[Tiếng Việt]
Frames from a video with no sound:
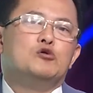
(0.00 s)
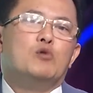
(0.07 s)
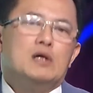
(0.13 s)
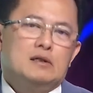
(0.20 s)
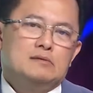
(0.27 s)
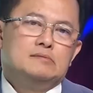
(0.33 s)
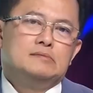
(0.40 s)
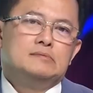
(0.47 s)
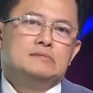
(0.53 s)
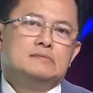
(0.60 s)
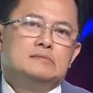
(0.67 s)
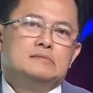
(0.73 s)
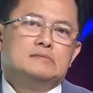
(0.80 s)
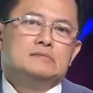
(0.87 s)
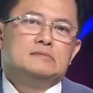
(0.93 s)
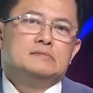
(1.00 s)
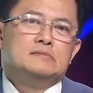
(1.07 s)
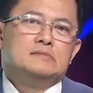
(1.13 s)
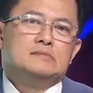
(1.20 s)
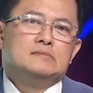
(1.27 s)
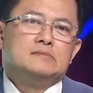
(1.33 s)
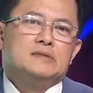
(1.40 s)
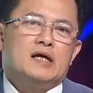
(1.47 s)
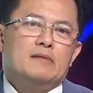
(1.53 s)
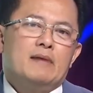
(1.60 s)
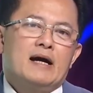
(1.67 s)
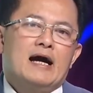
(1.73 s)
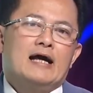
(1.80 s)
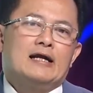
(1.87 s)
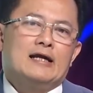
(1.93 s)
chuộc để
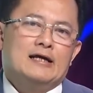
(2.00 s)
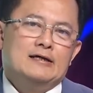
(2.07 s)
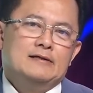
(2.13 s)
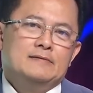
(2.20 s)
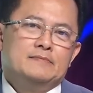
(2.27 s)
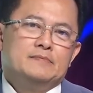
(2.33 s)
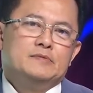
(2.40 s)
Bắc Hàn lấy.